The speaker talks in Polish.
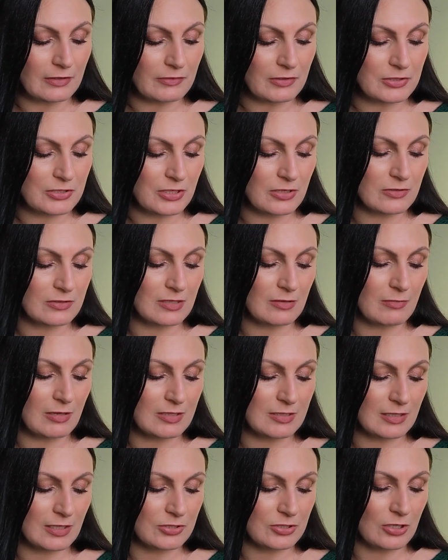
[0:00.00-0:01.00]
nawilżająca
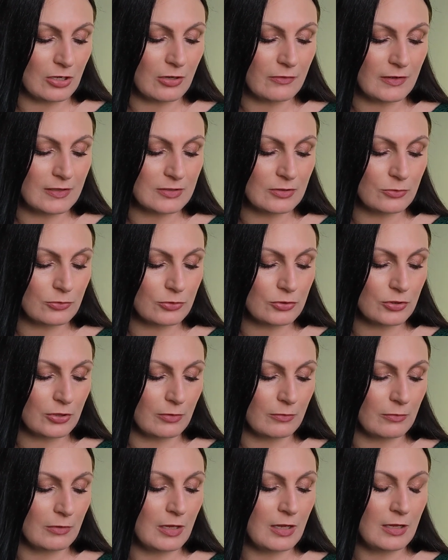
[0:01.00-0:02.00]
maska żelowa z
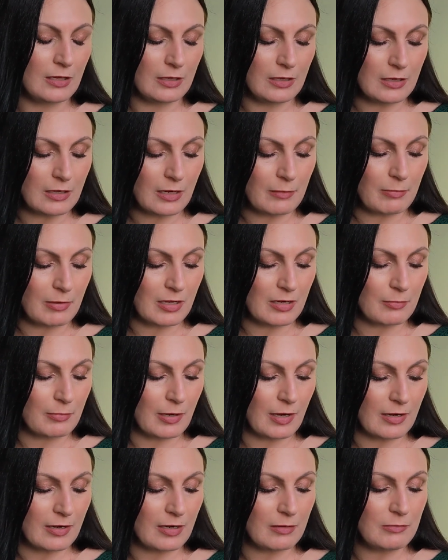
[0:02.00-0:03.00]
gruszką i
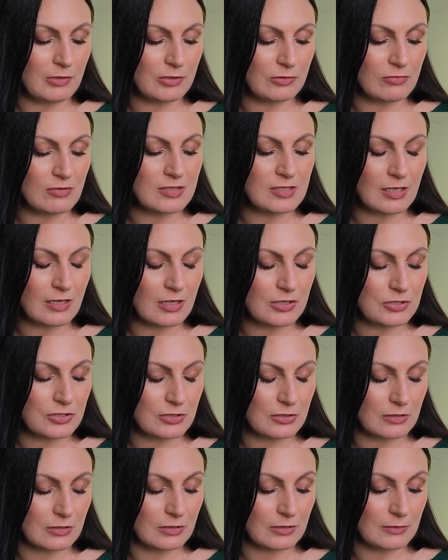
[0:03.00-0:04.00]
rabarbarem. I tu jest
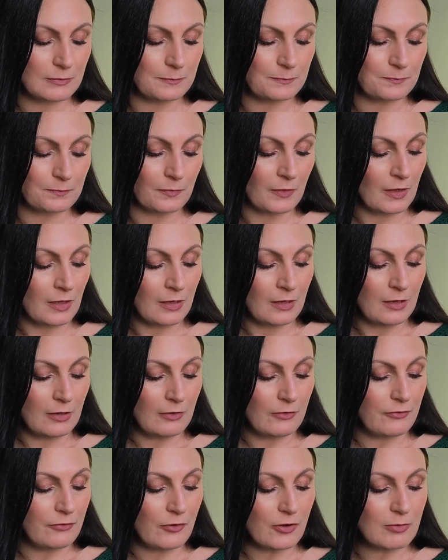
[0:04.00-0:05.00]
jakaś um,
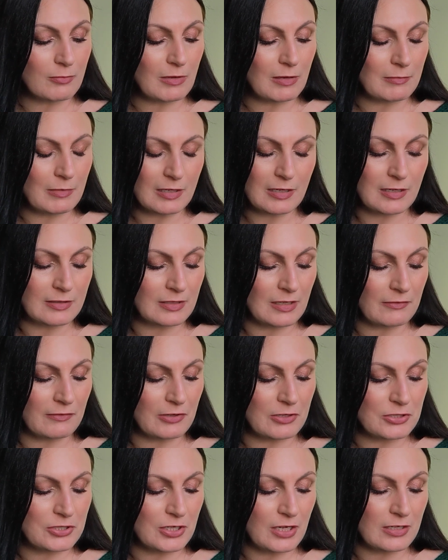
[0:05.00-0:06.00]
forma mega
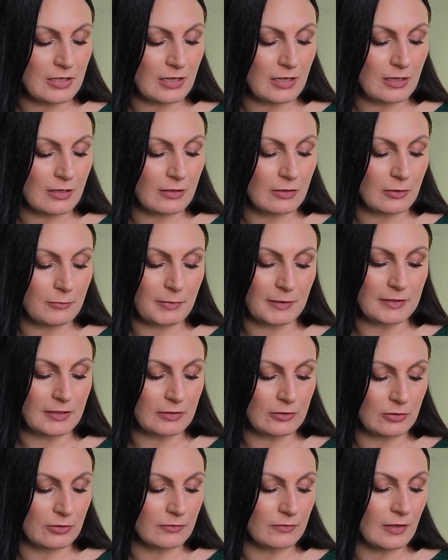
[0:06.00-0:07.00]
nawilżania
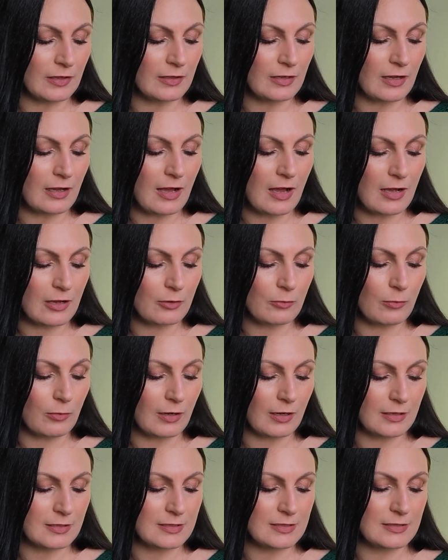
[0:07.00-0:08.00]
opatentowana
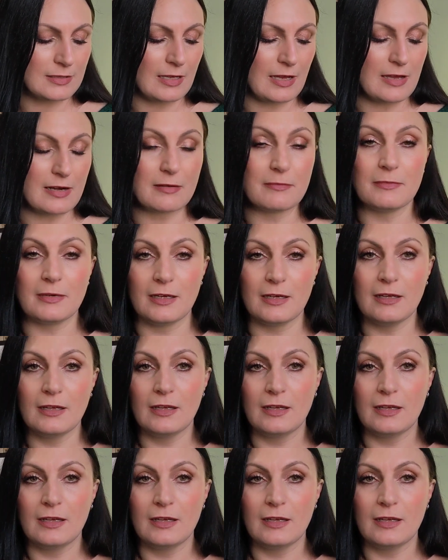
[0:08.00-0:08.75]
Aquaxterm.